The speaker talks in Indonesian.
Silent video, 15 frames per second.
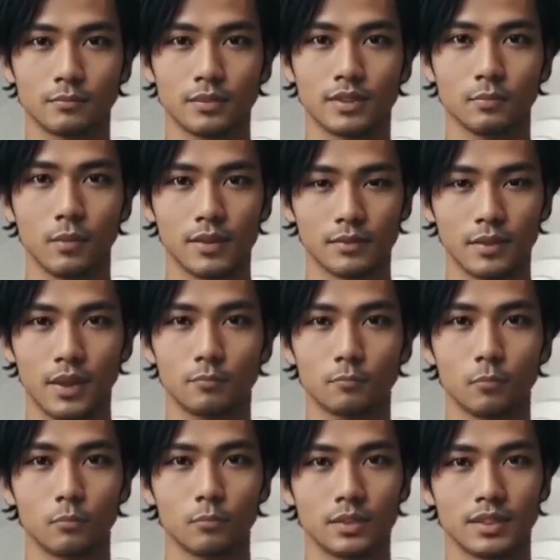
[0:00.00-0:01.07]
Nikmatilah
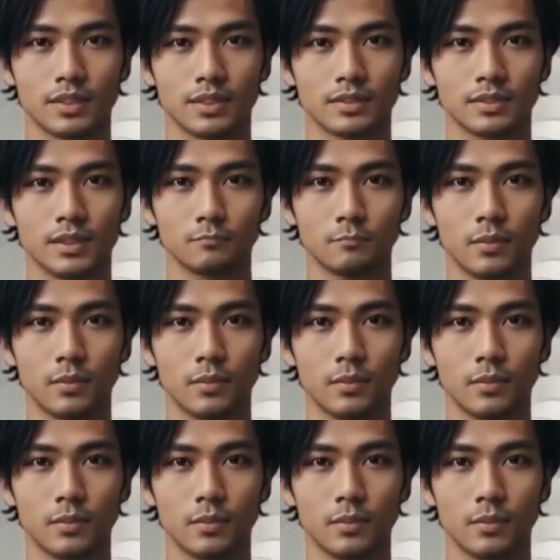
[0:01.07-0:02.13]
momen ini dan mari
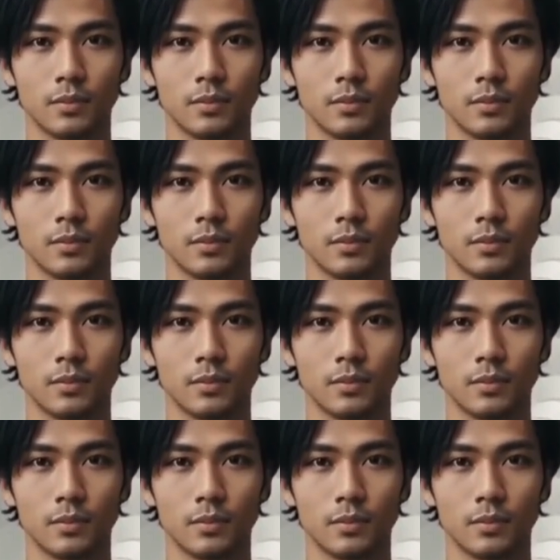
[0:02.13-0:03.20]
jalani hari dengan
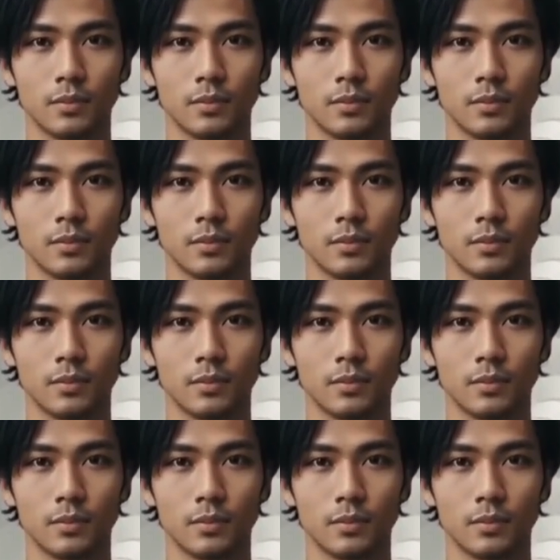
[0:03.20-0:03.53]
semangat.